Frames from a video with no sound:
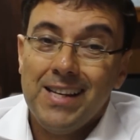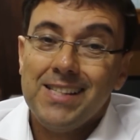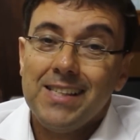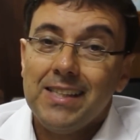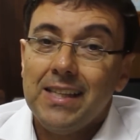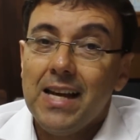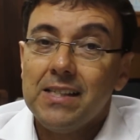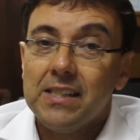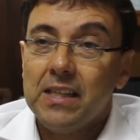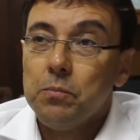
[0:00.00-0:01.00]

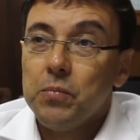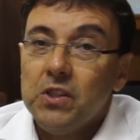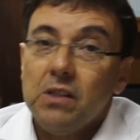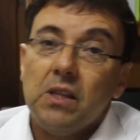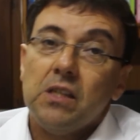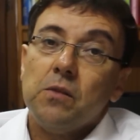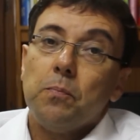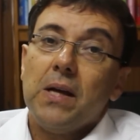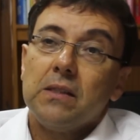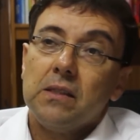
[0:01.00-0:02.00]
necessidade sempre de
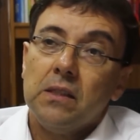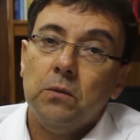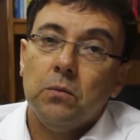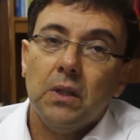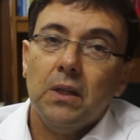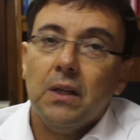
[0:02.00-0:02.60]
antecipação